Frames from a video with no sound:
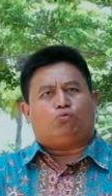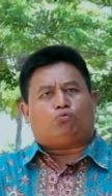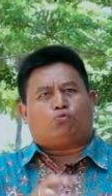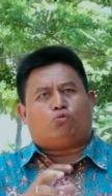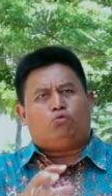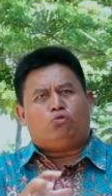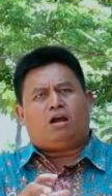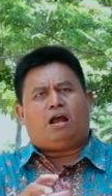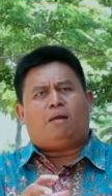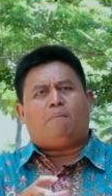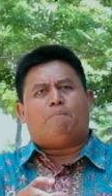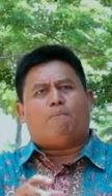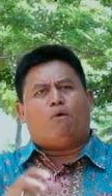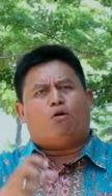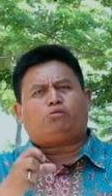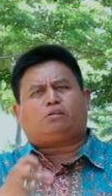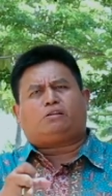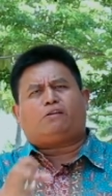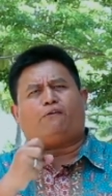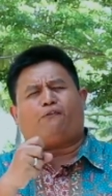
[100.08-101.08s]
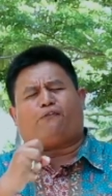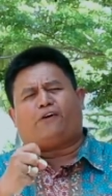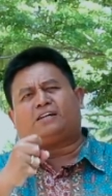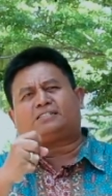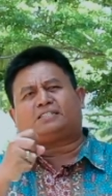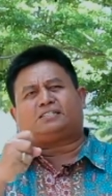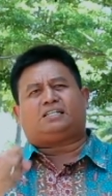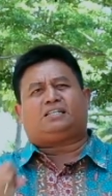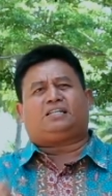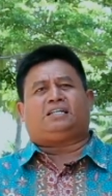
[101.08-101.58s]
dukungan
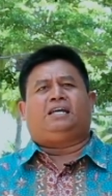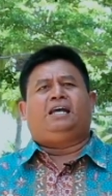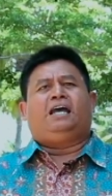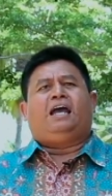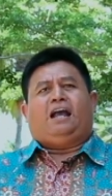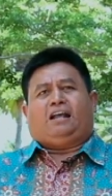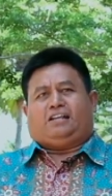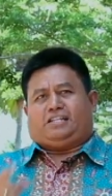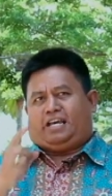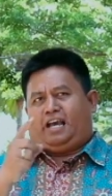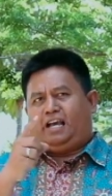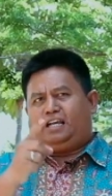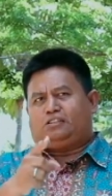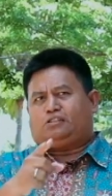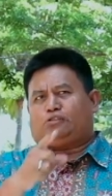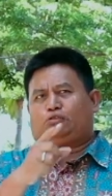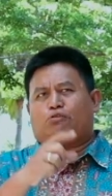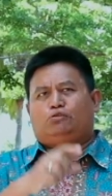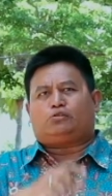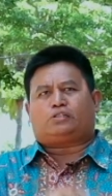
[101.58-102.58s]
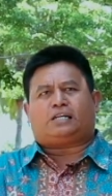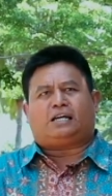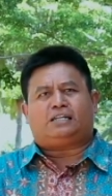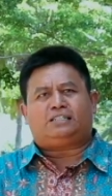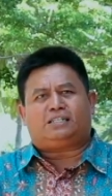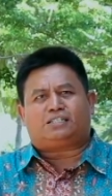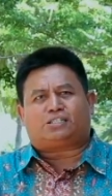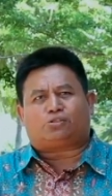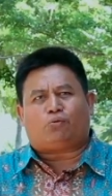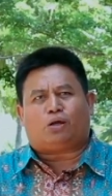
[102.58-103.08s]
motivasi. Yesus
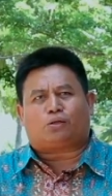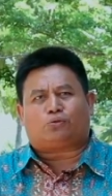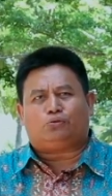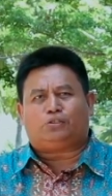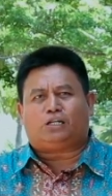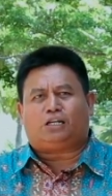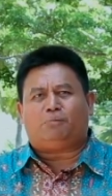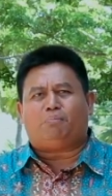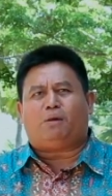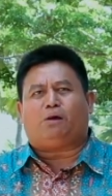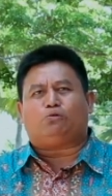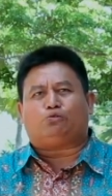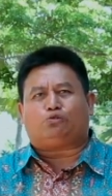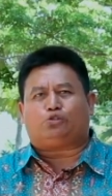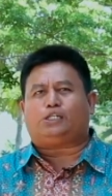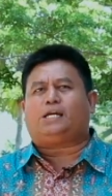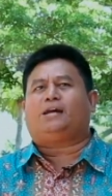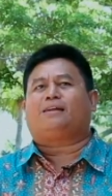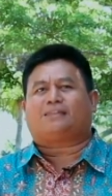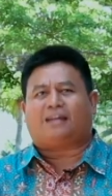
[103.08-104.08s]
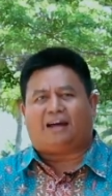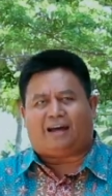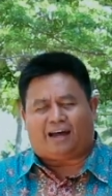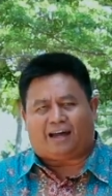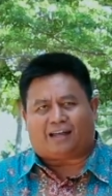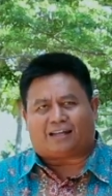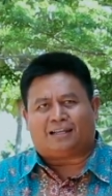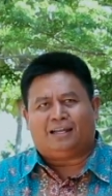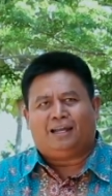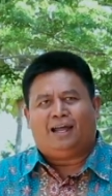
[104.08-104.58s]
saja sewaktu jadi manusia
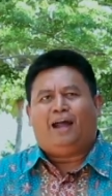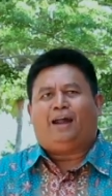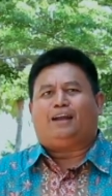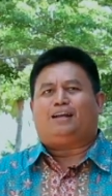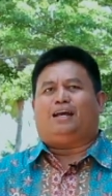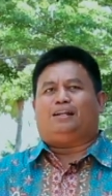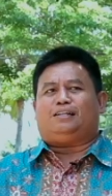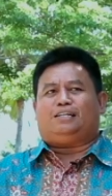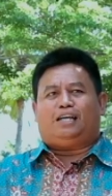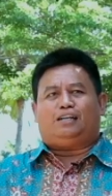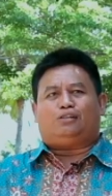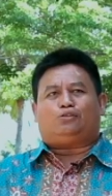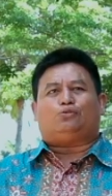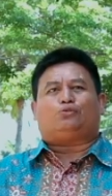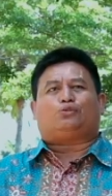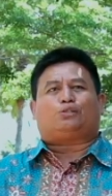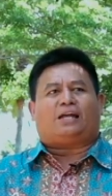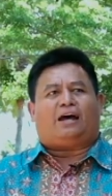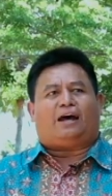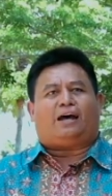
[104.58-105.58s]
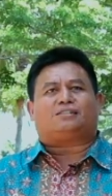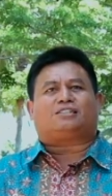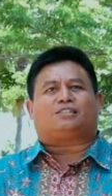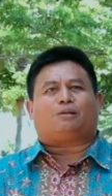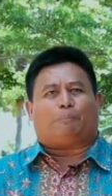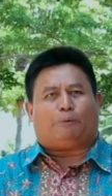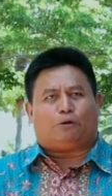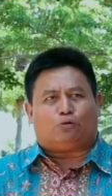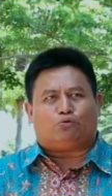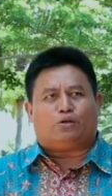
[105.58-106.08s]
taat dan Yesus taat
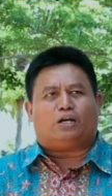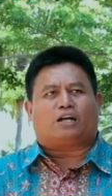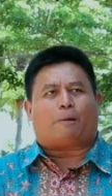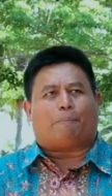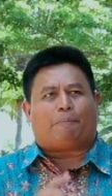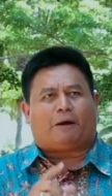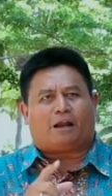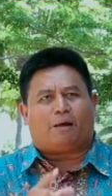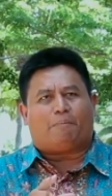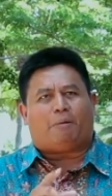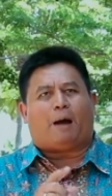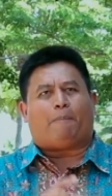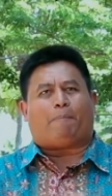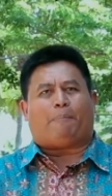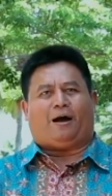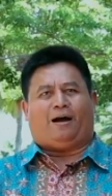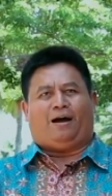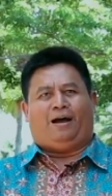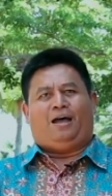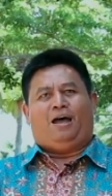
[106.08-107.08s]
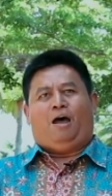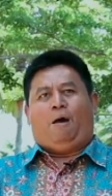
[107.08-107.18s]
sepenuhnya kepada Bapa.